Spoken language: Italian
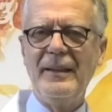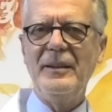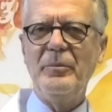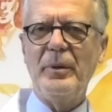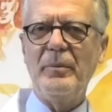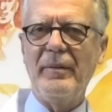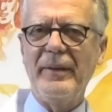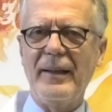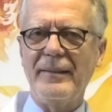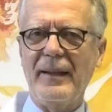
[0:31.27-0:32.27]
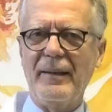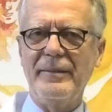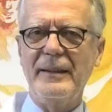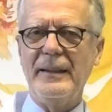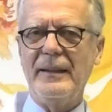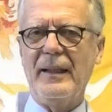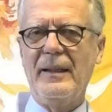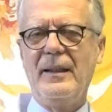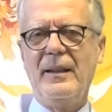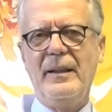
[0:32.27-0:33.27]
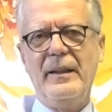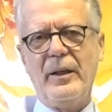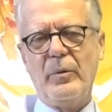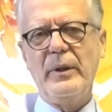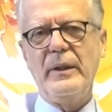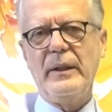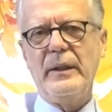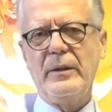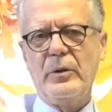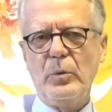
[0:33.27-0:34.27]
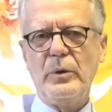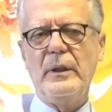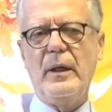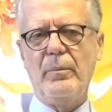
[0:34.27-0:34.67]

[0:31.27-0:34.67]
in primavera sarà finita e quindi tutti gli,